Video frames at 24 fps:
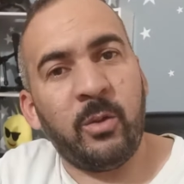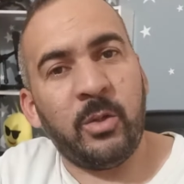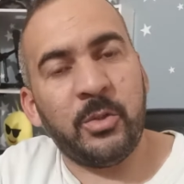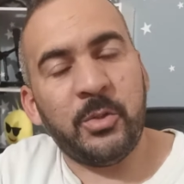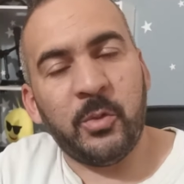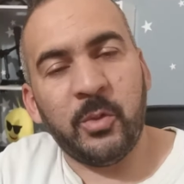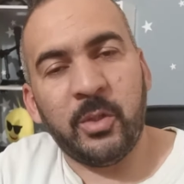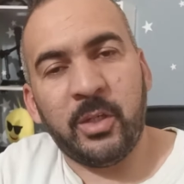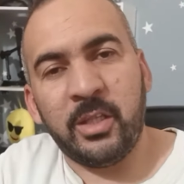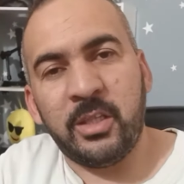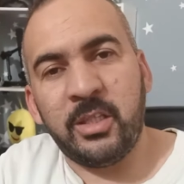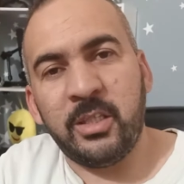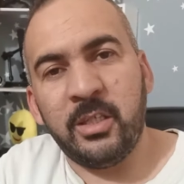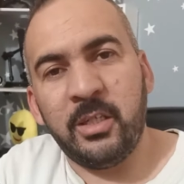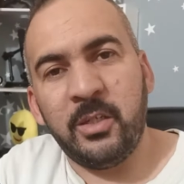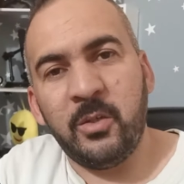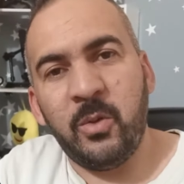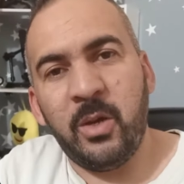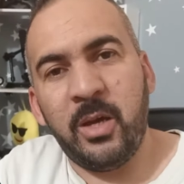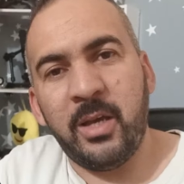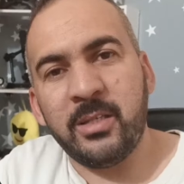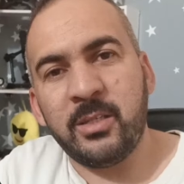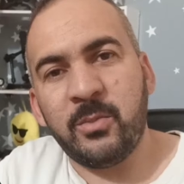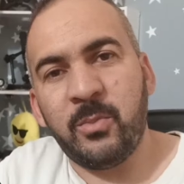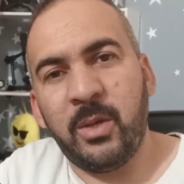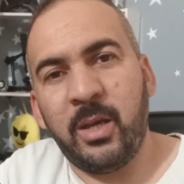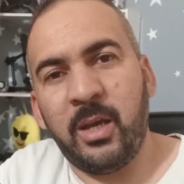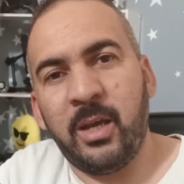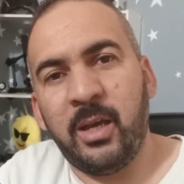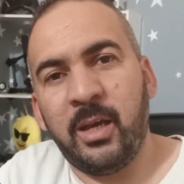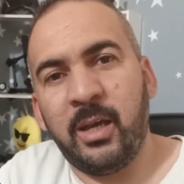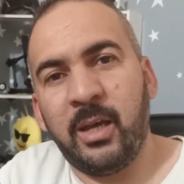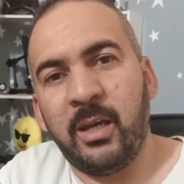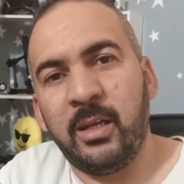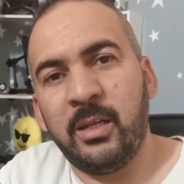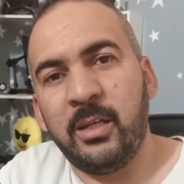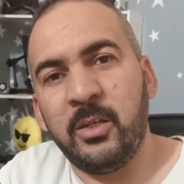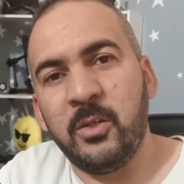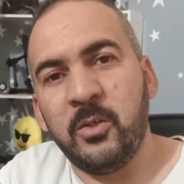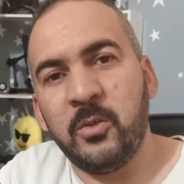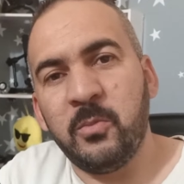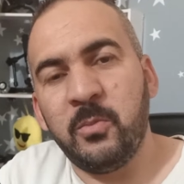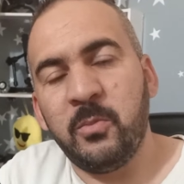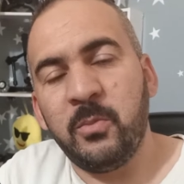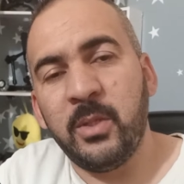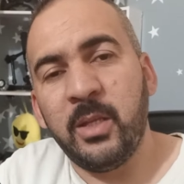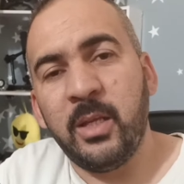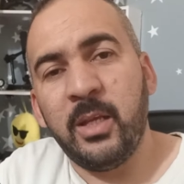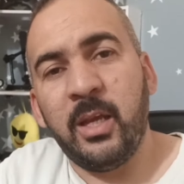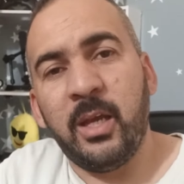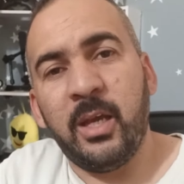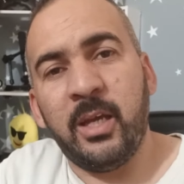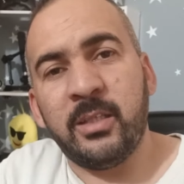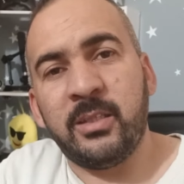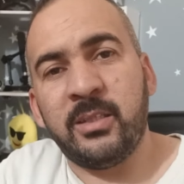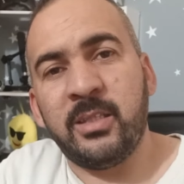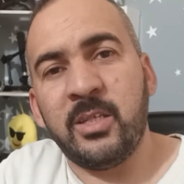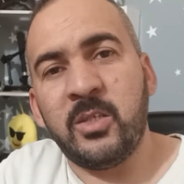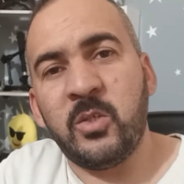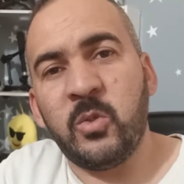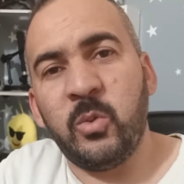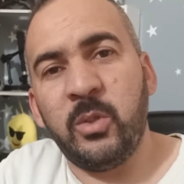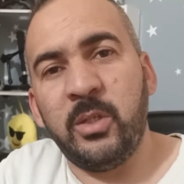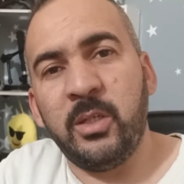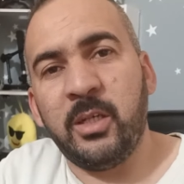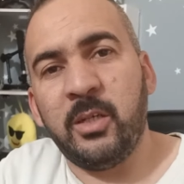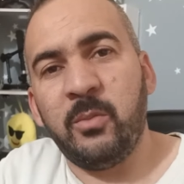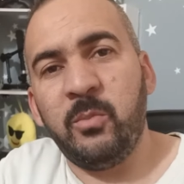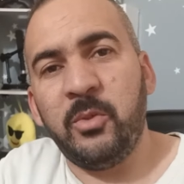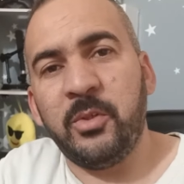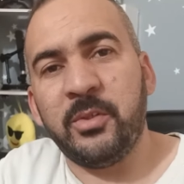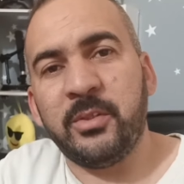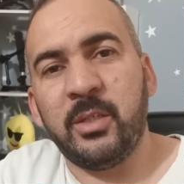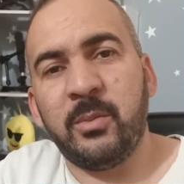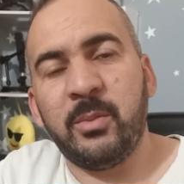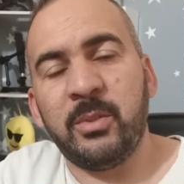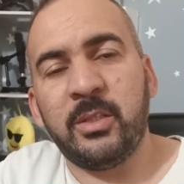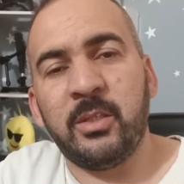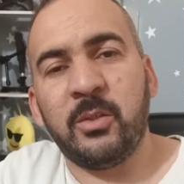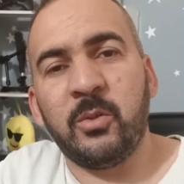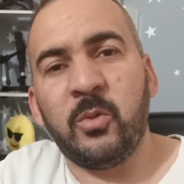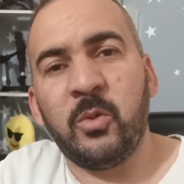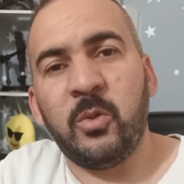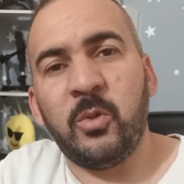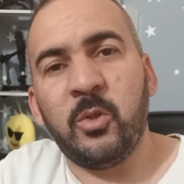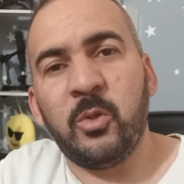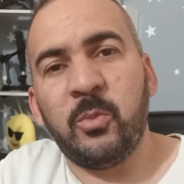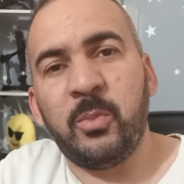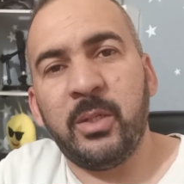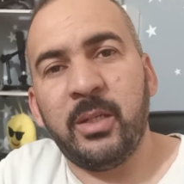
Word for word: الوضع كثيرا وأصبح اليوم التسويق مرتبطا كله